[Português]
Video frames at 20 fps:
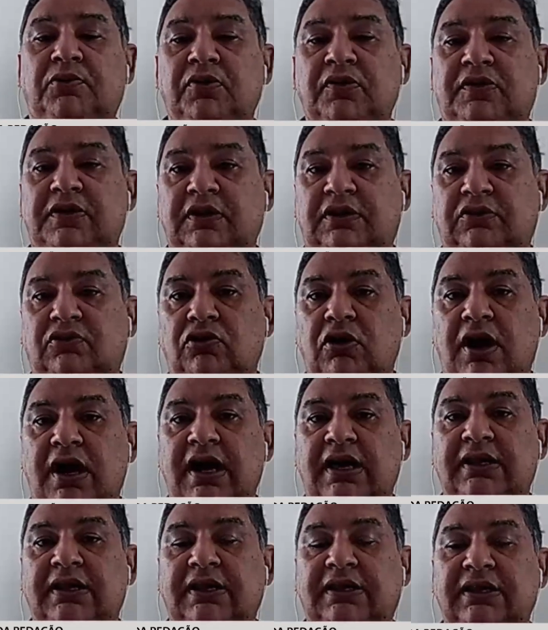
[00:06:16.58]
foi bom você
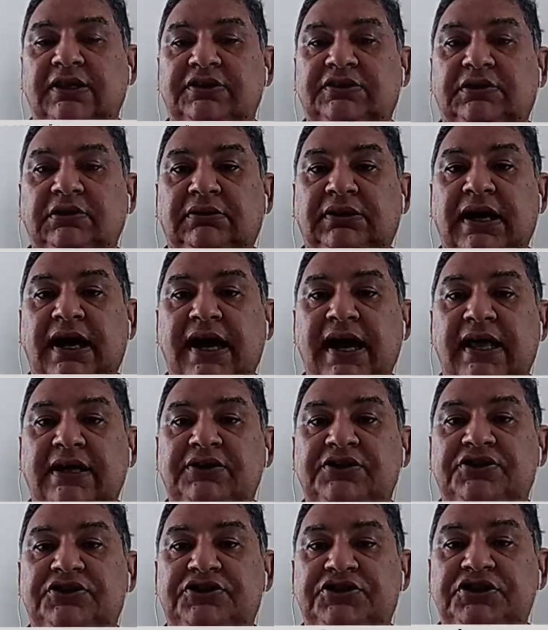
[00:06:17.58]
tocar na questão
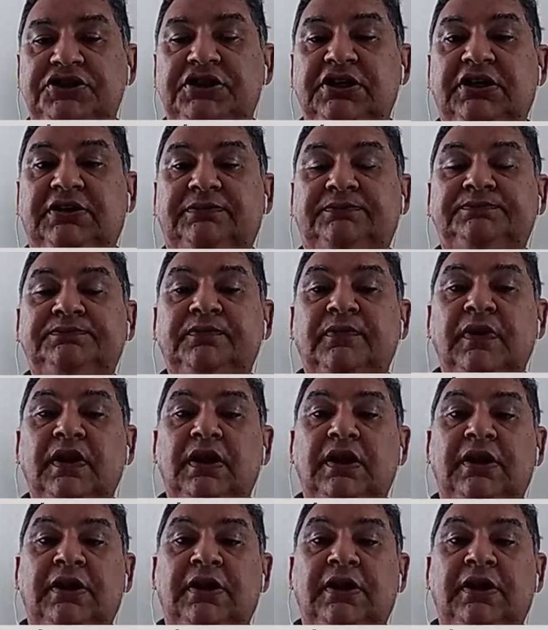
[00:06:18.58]
da caristia,